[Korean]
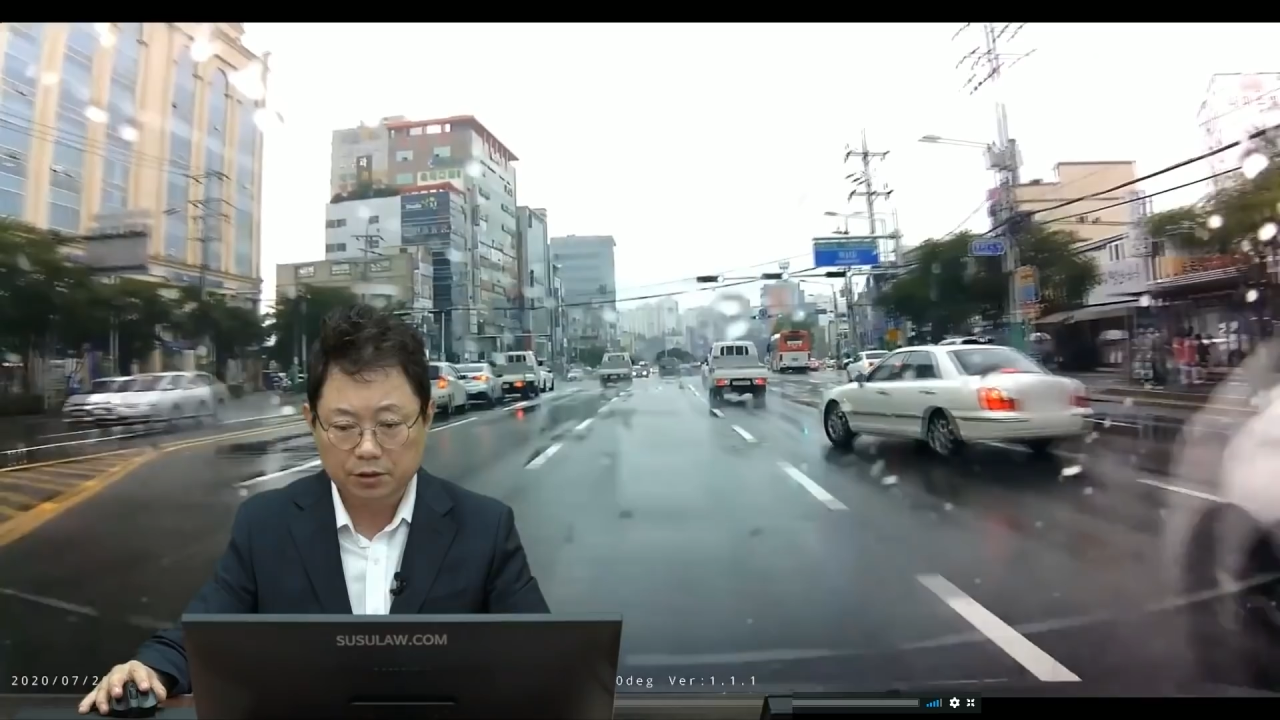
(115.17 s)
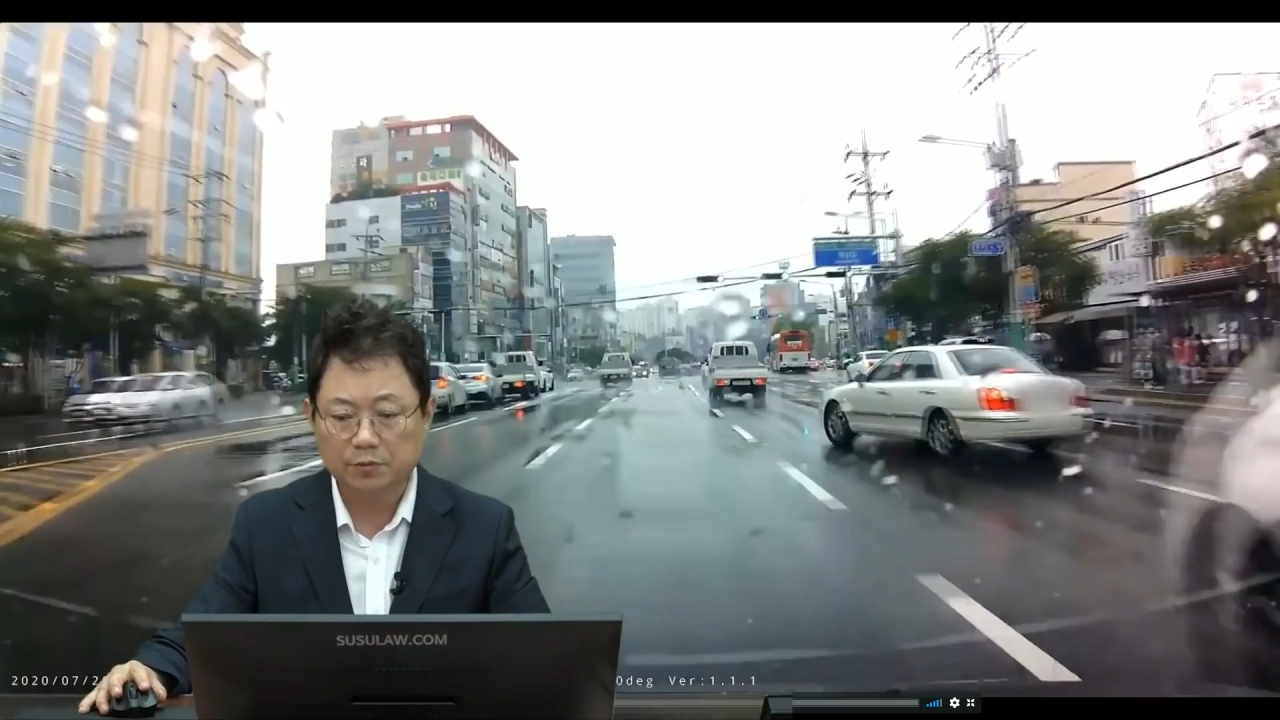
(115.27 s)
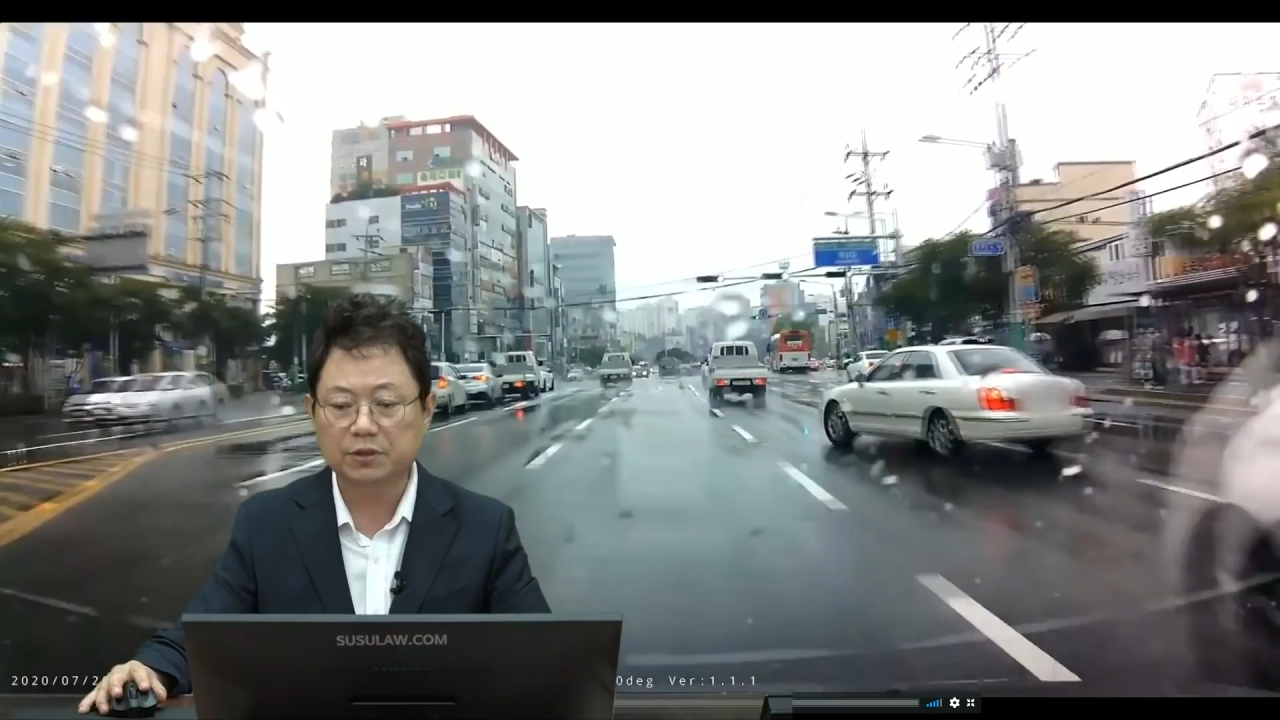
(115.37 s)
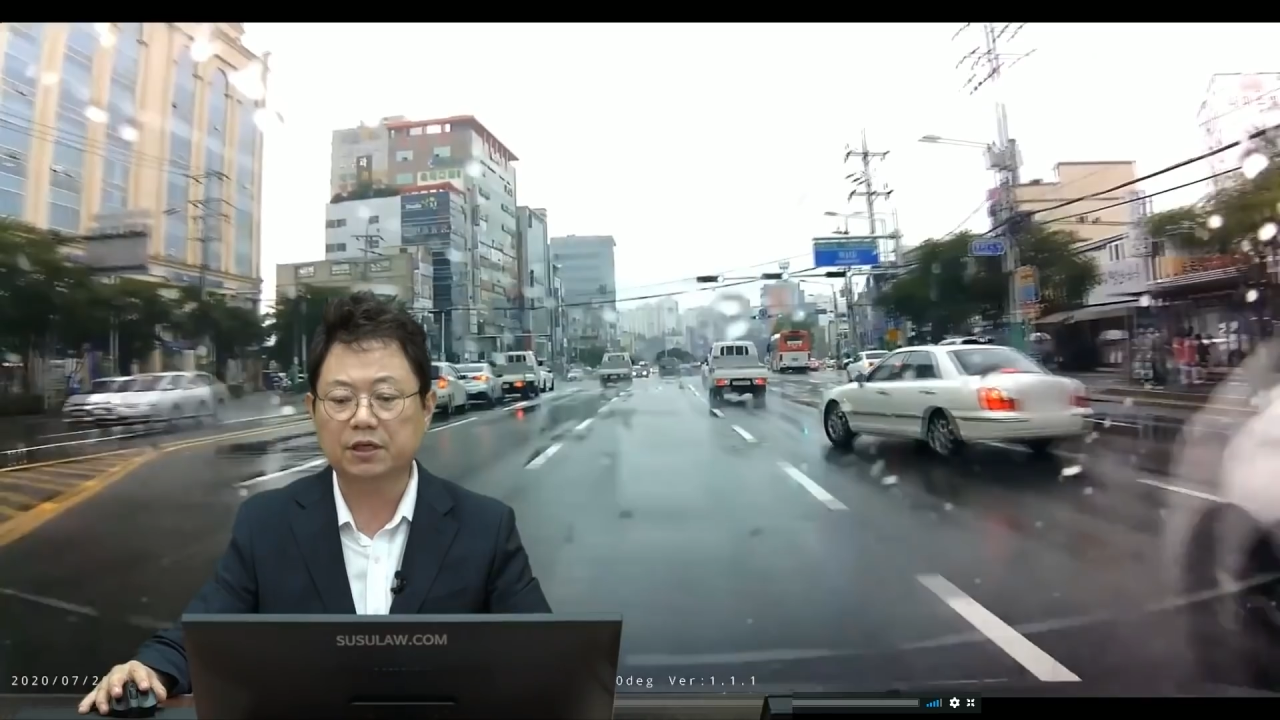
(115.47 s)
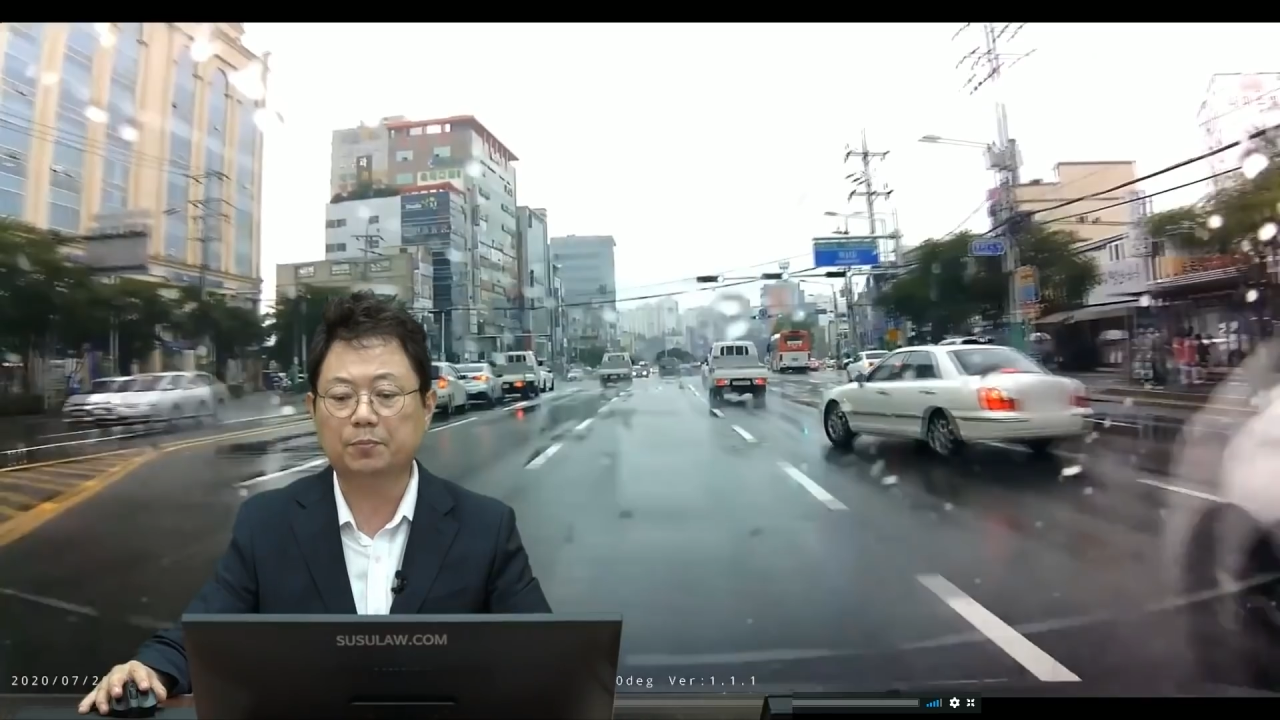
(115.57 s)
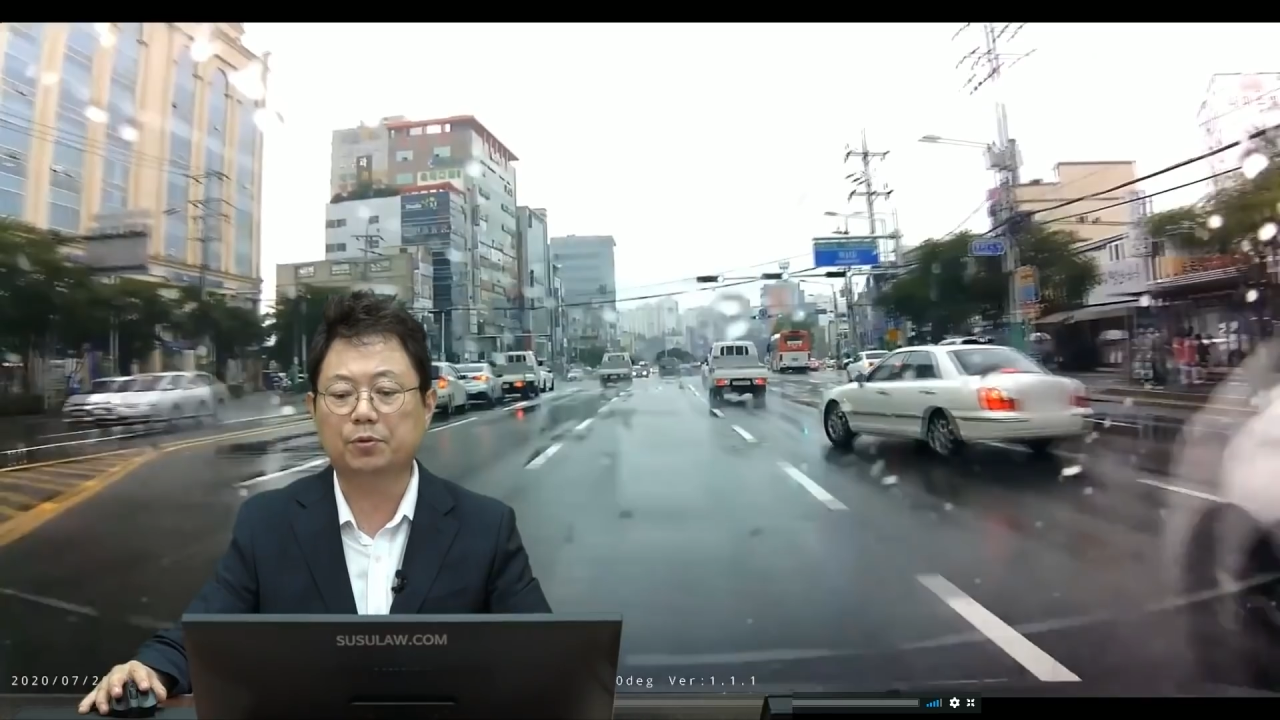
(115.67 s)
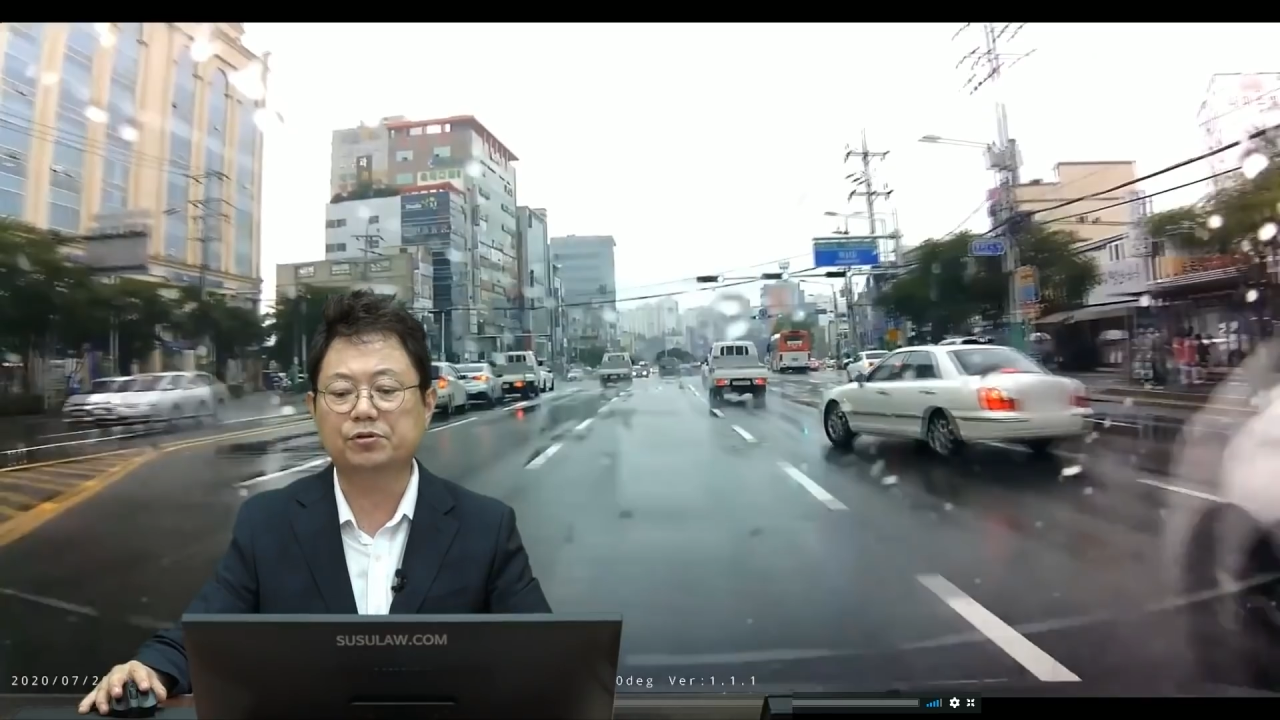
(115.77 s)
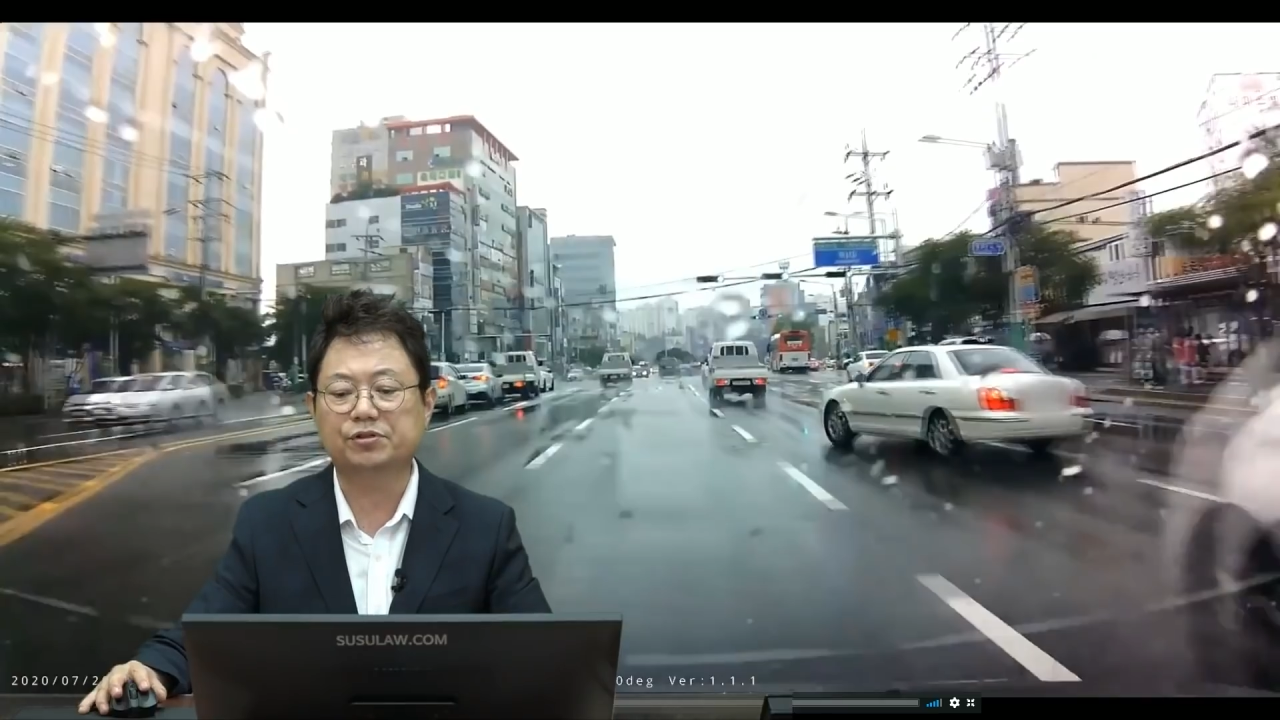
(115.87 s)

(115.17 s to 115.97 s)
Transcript: 그러면 이게 보일